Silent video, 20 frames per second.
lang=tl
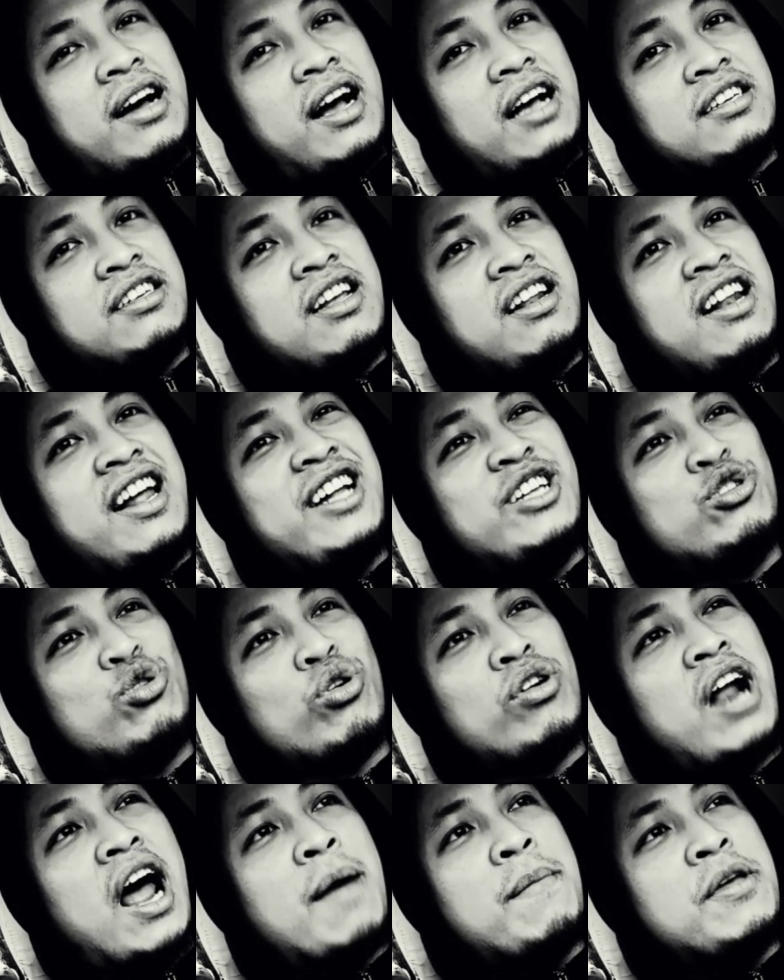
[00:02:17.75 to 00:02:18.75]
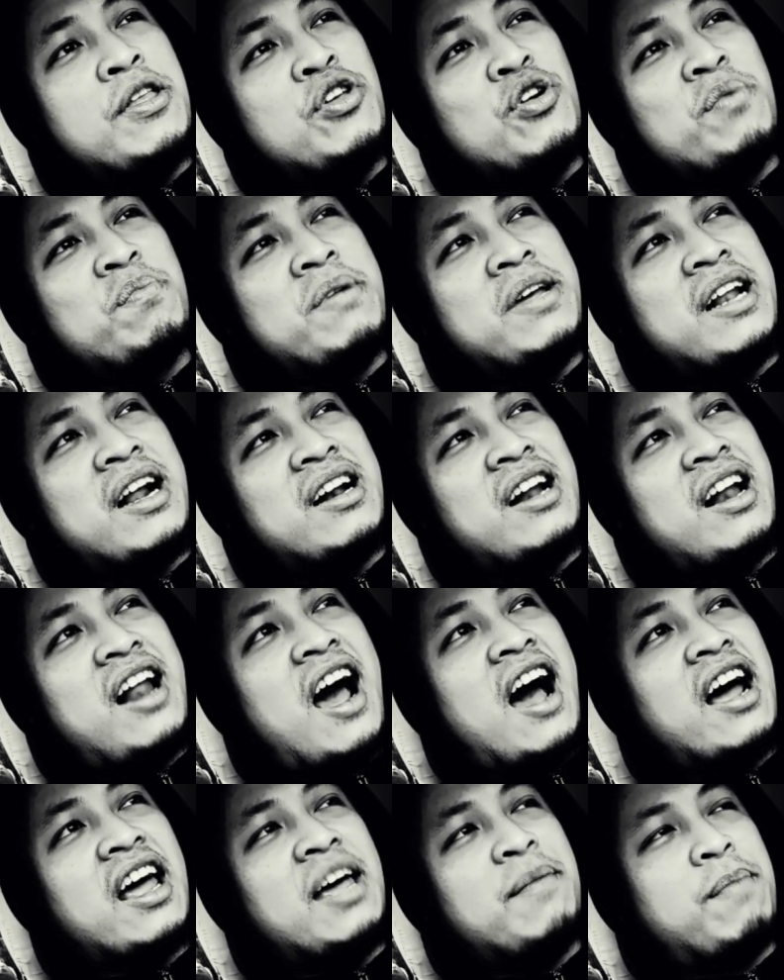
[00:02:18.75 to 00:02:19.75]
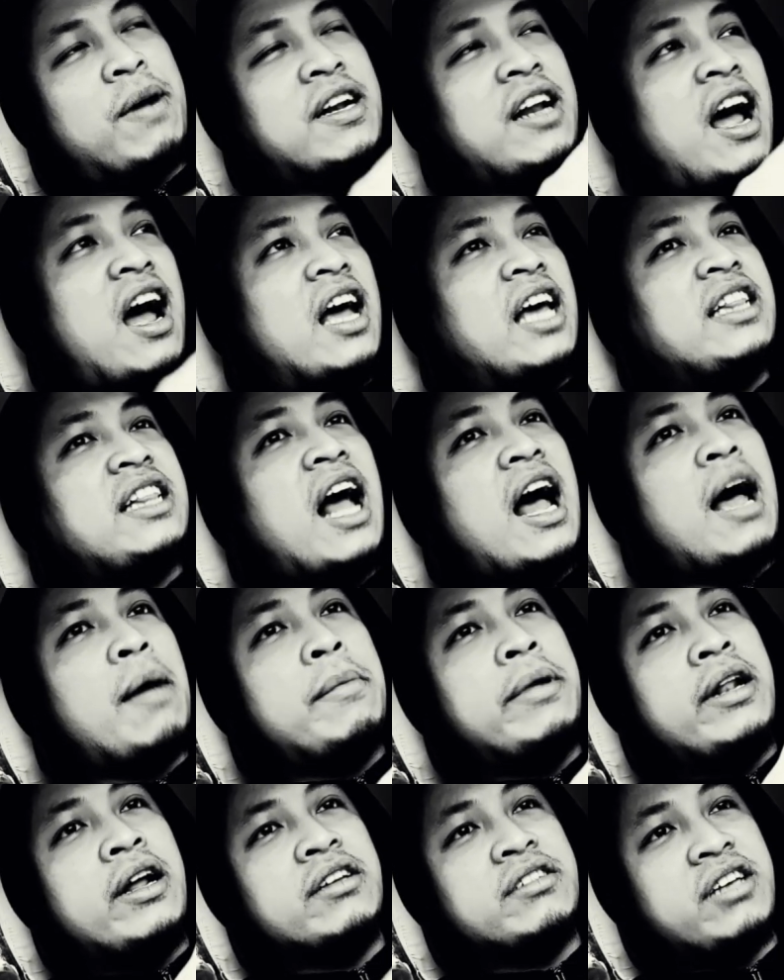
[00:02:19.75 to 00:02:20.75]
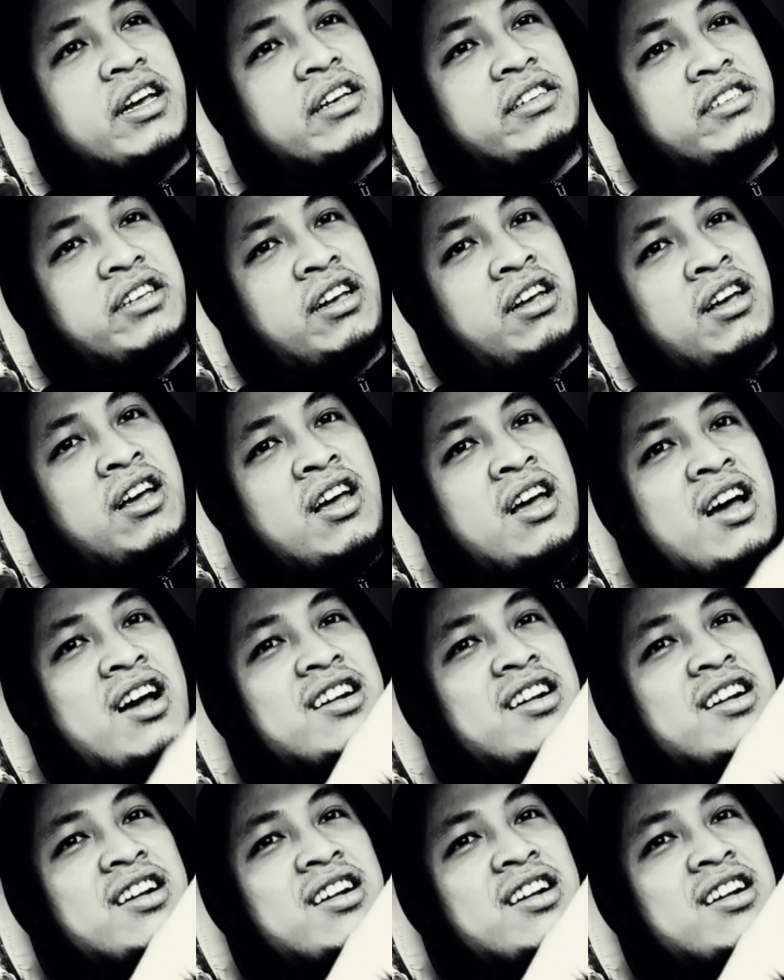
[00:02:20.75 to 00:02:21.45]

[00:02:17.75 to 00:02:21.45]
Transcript: Kasi nature namin yun bilang lalaki. Pag nakakita kami ng sexy,